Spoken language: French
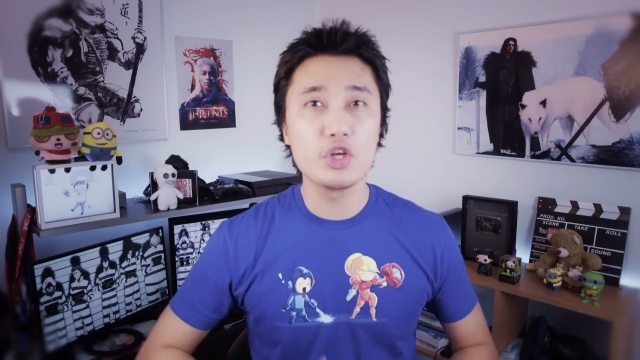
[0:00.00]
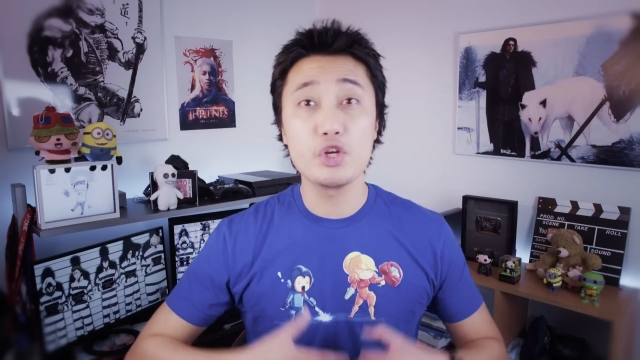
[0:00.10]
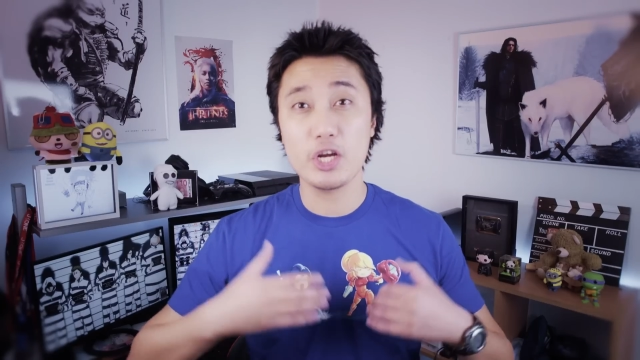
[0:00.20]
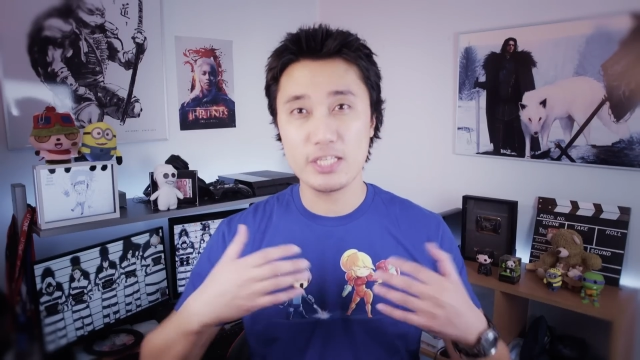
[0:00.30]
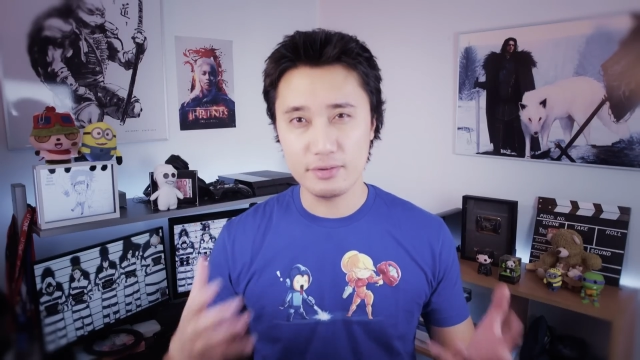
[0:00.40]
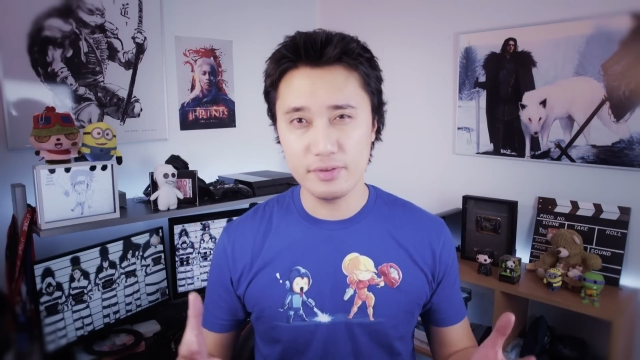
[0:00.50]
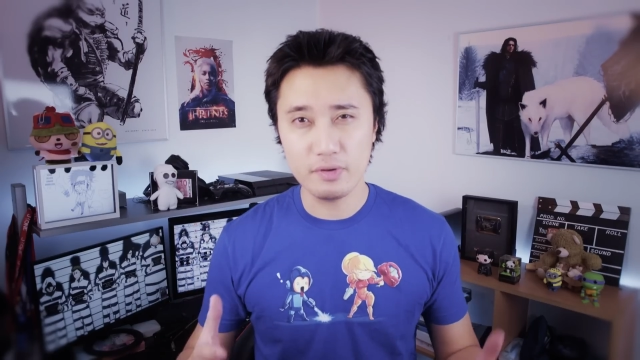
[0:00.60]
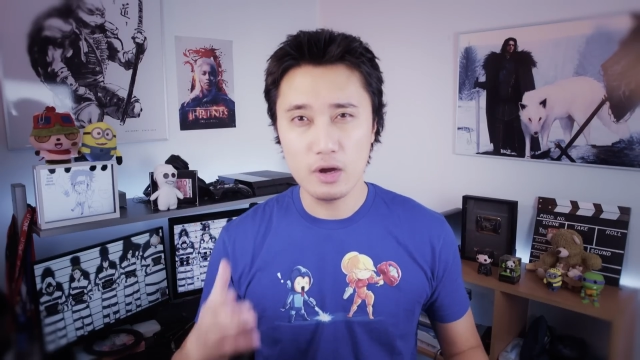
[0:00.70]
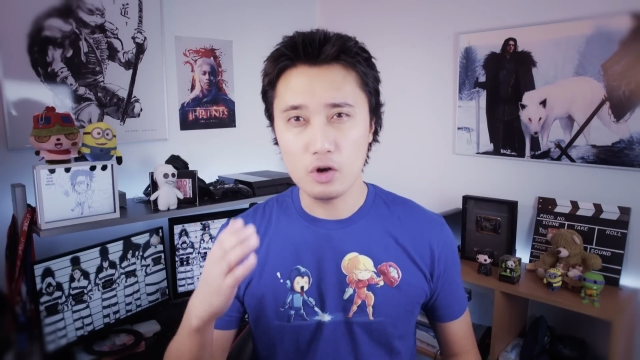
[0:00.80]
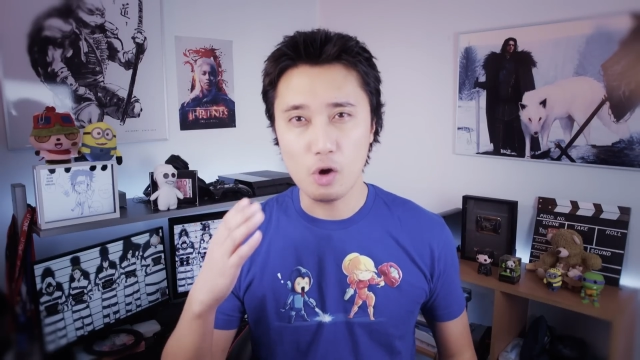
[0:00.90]
qui cherchent à
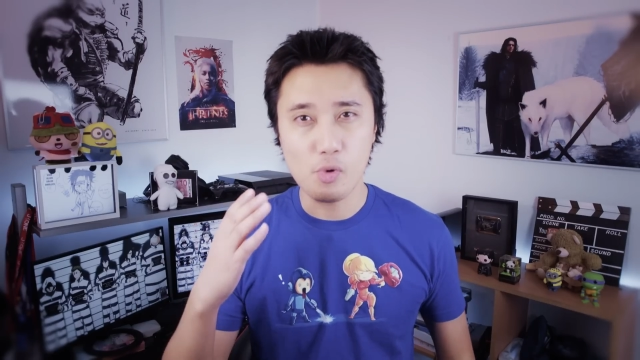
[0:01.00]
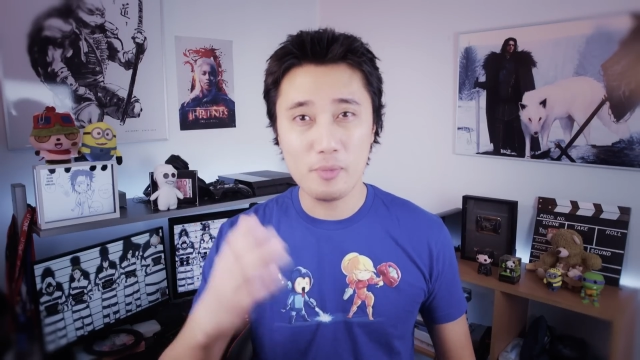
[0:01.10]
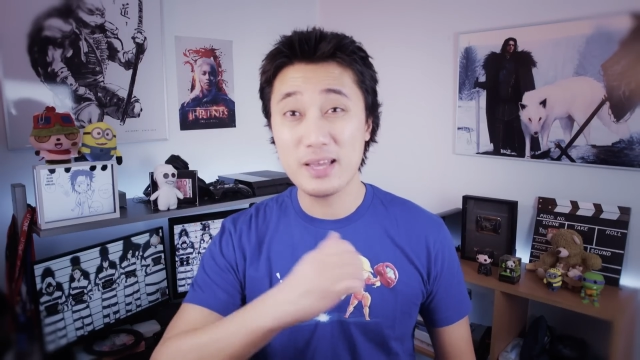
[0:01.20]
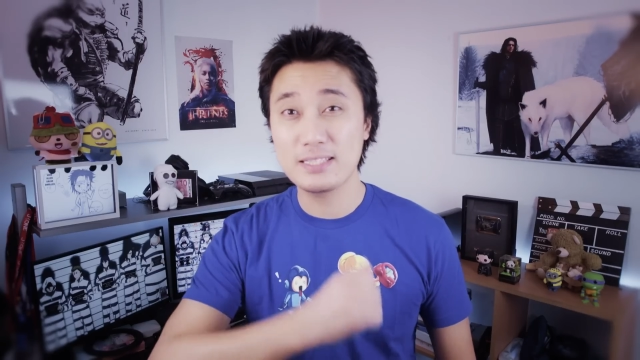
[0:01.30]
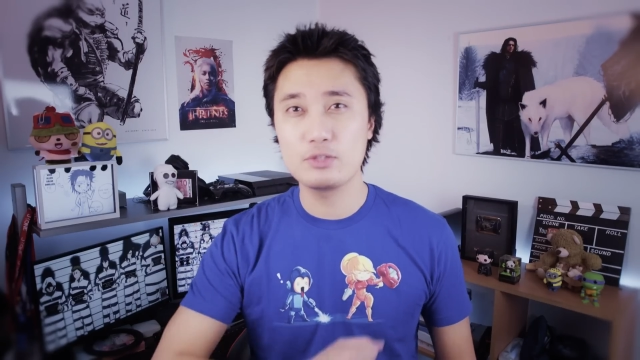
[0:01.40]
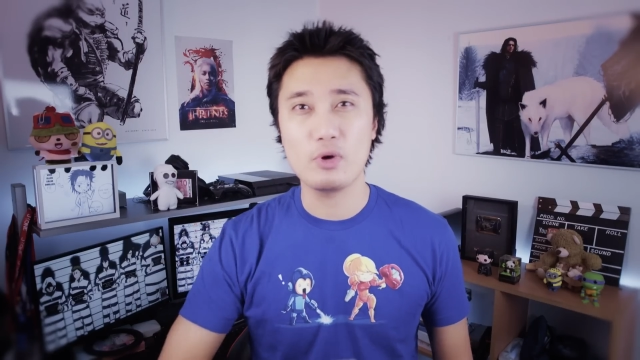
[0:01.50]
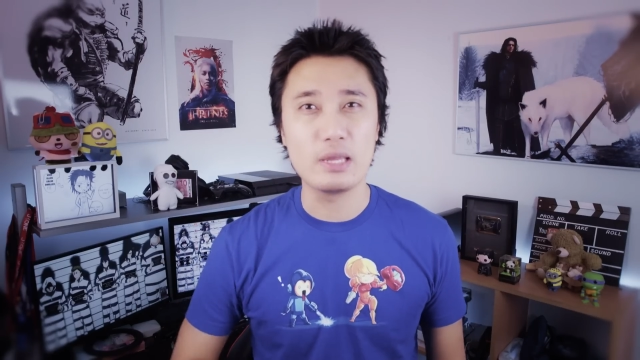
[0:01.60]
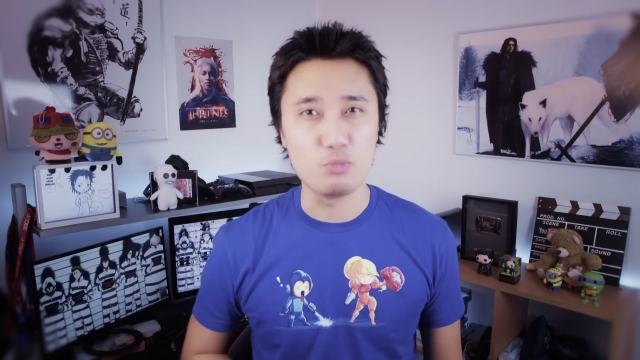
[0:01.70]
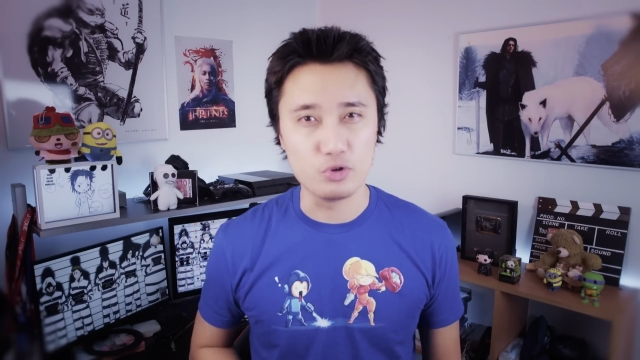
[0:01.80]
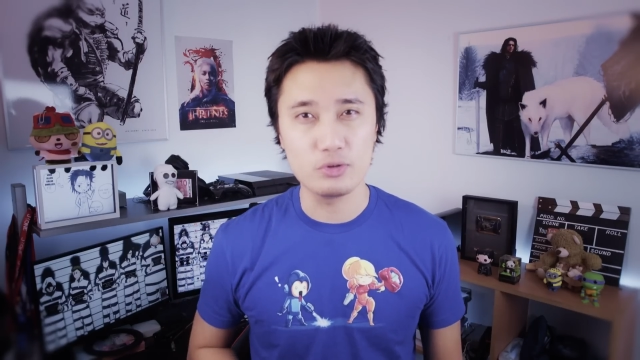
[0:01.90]
vivre leurs premières
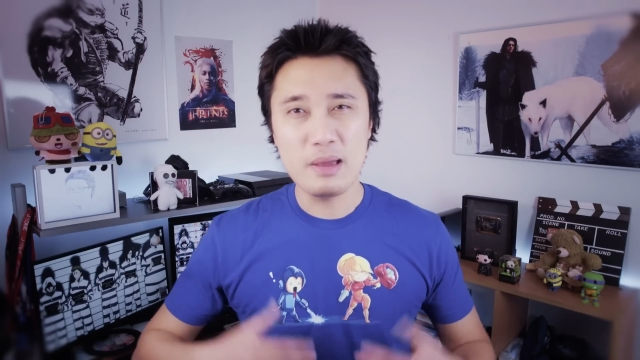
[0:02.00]
histoires d'amour.